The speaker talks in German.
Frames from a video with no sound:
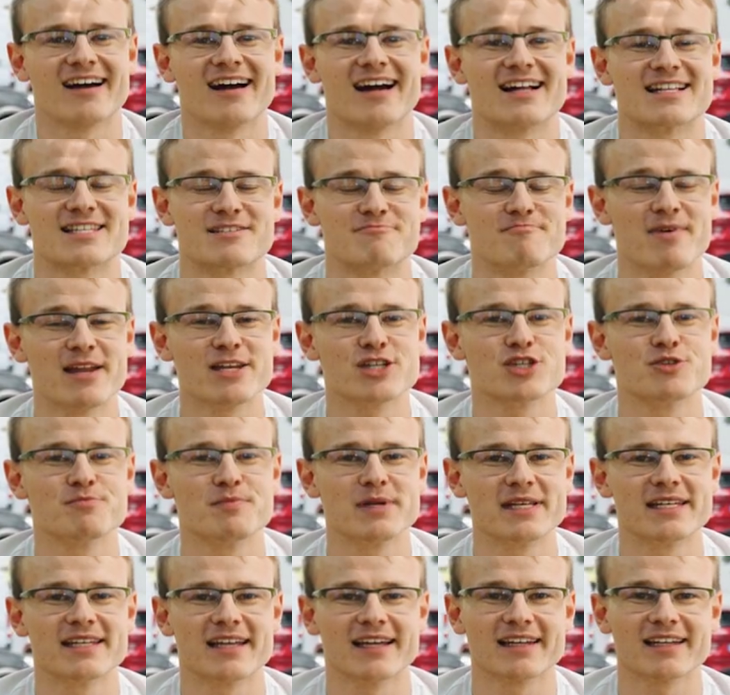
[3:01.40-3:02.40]
als Menschen
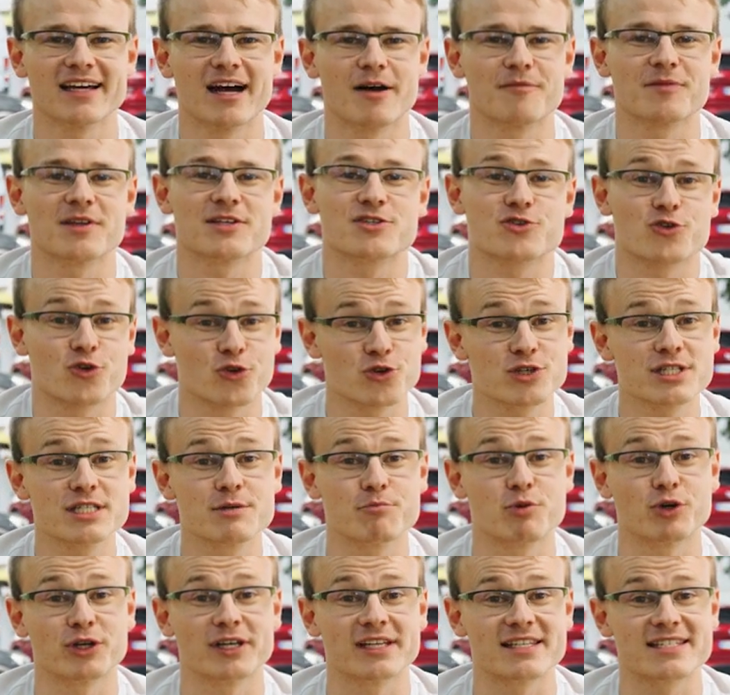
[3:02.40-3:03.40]
miteinander haben das größte
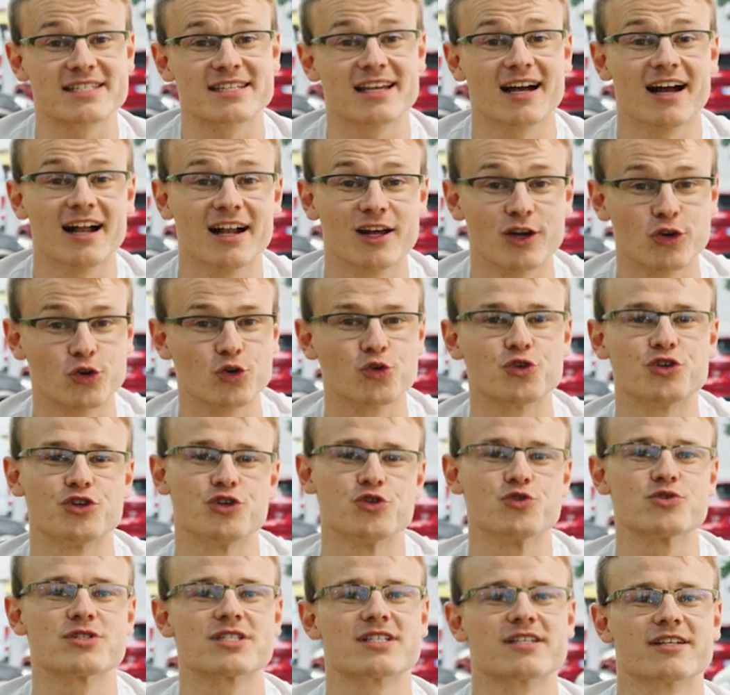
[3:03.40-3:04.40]
Potenzial, Good
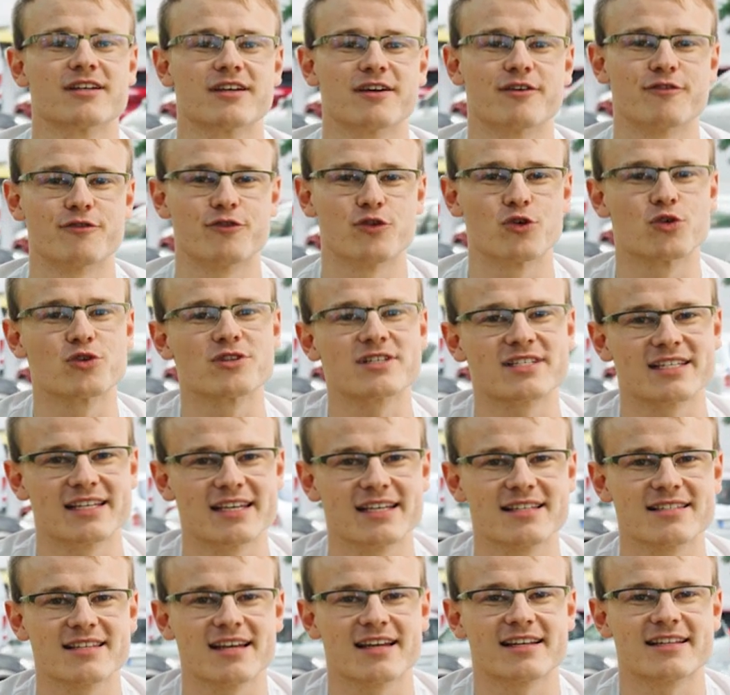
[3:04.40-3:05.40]
News für uns
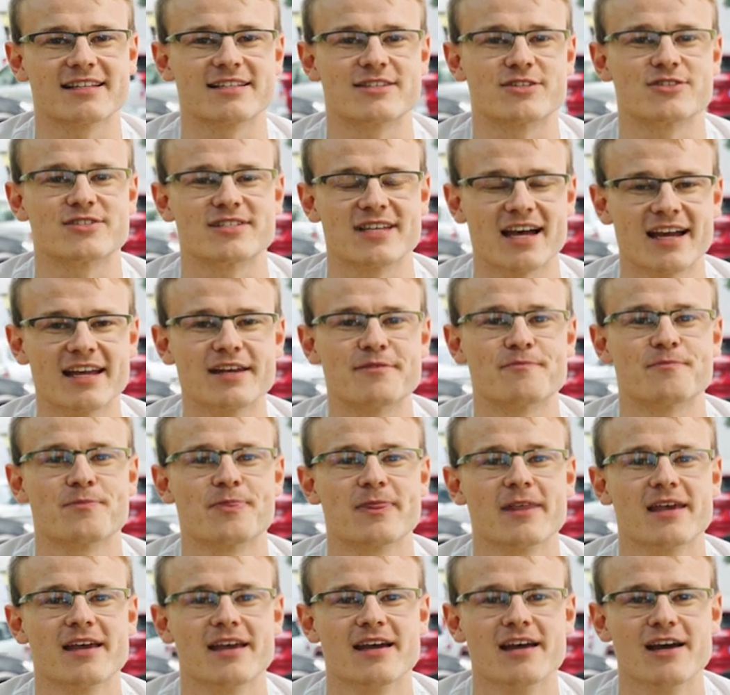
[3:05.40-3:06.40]
gegenseitig zu sein.
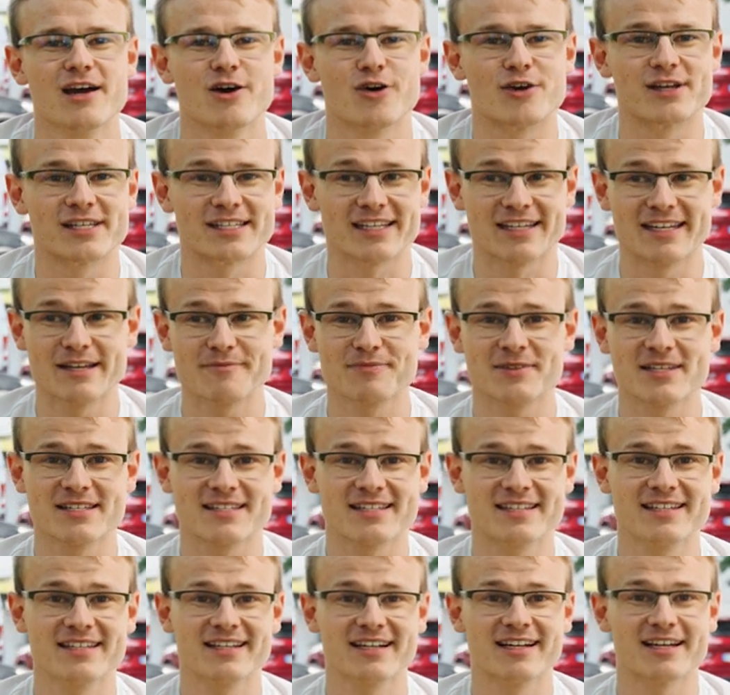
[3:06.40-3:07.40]
Und ich erlebe das
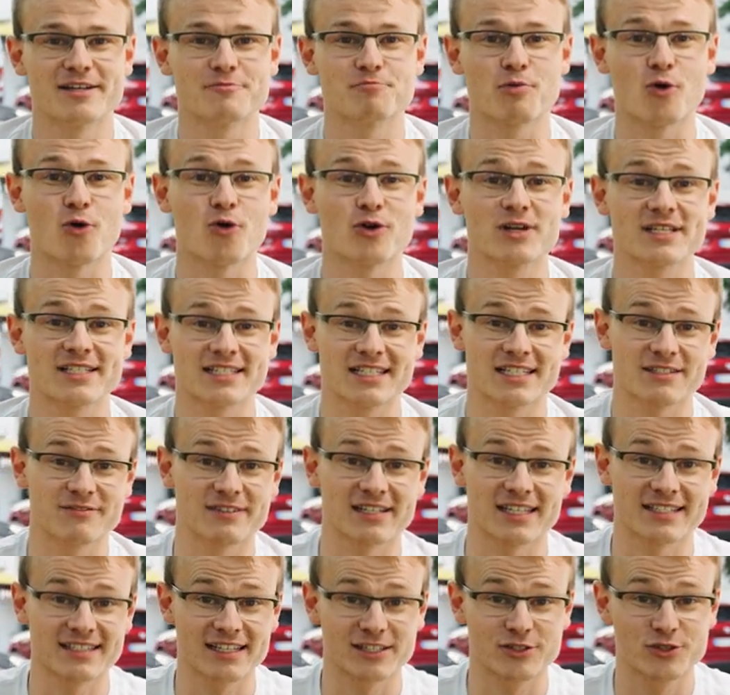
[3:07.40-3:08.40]
hier in Prolis, dass wir
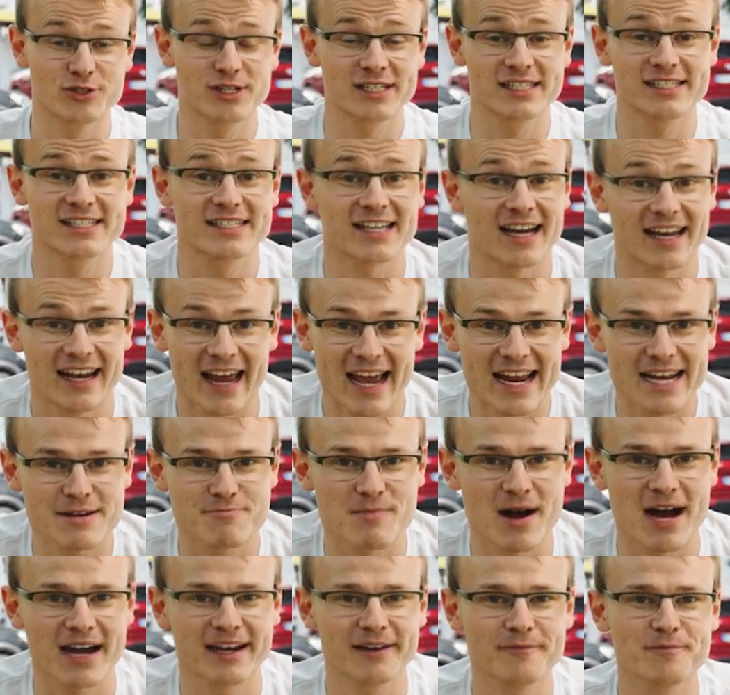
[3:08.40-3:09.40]
das natürlich nicht alleine
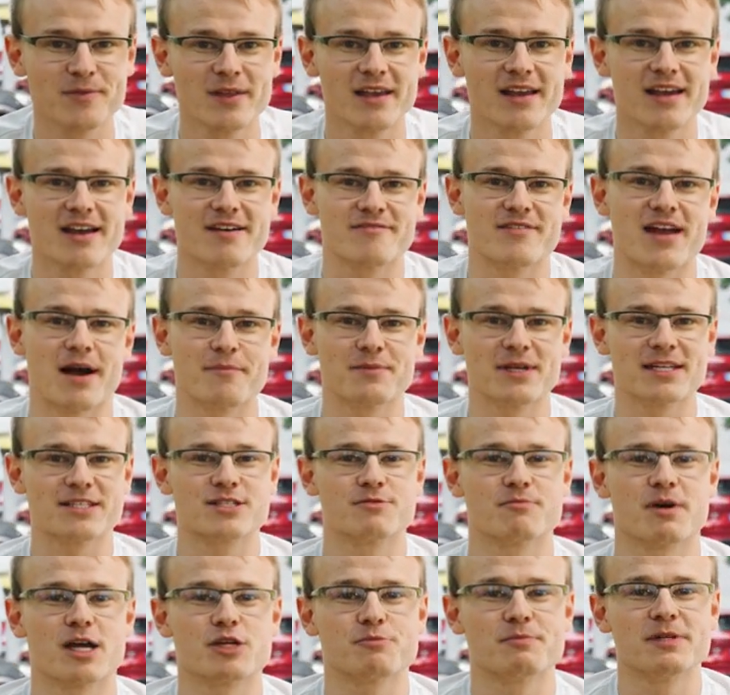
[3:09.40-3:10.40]
machen. Wir haben hier
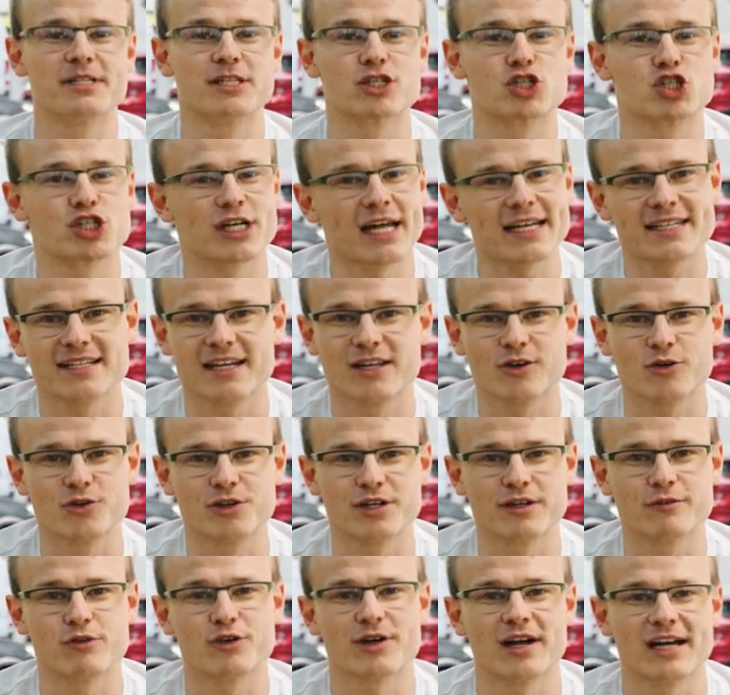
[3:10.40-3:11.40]
zum Beispiel eine
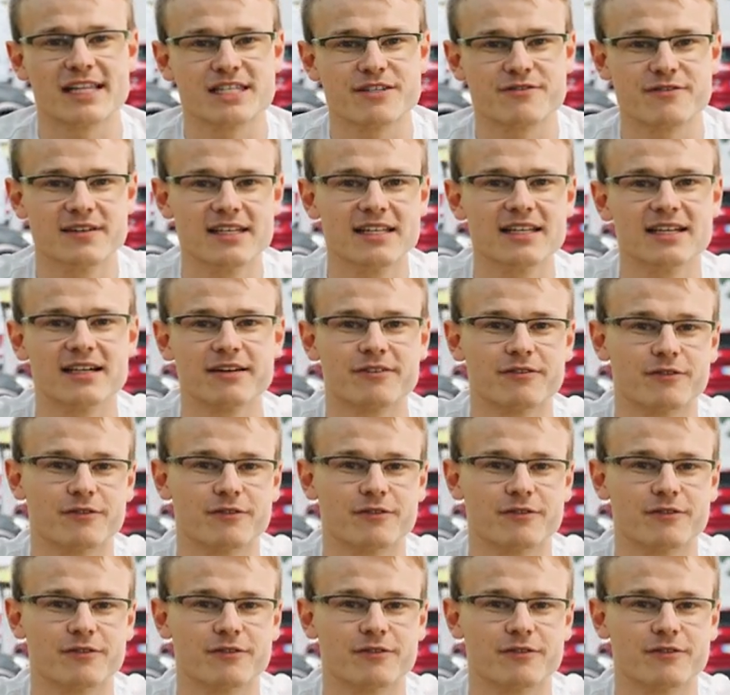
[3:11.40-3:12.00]
Stadtteilrunde, wo ganz viele